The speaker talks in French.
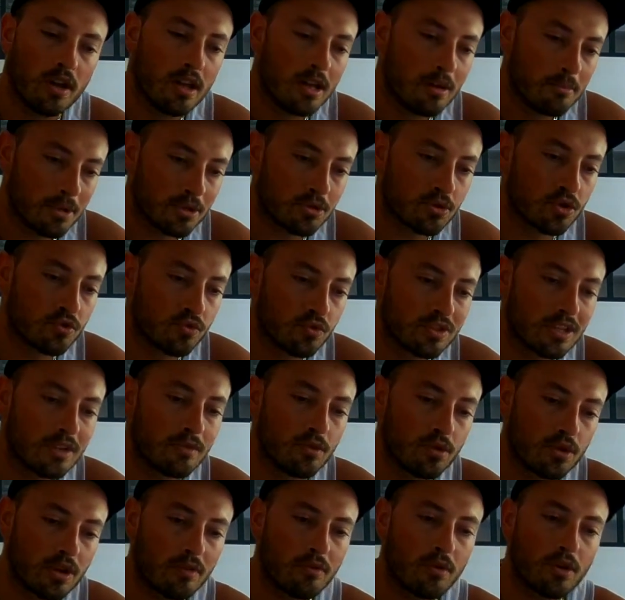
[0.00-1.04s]
Parce que je vous
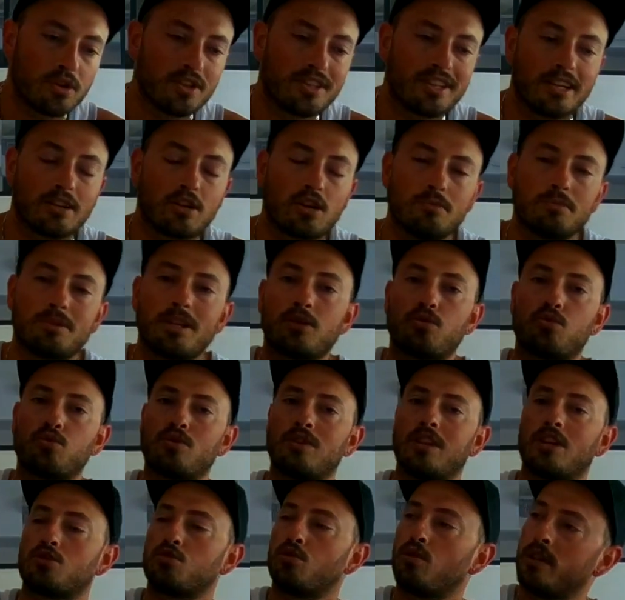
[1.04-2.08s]
avoue qu'avoir une canne comme ça toute
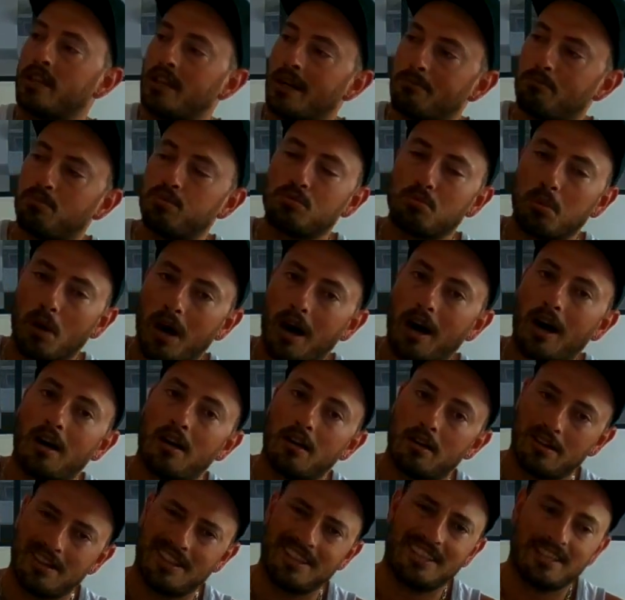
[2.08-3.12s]
la journée à bout de bras,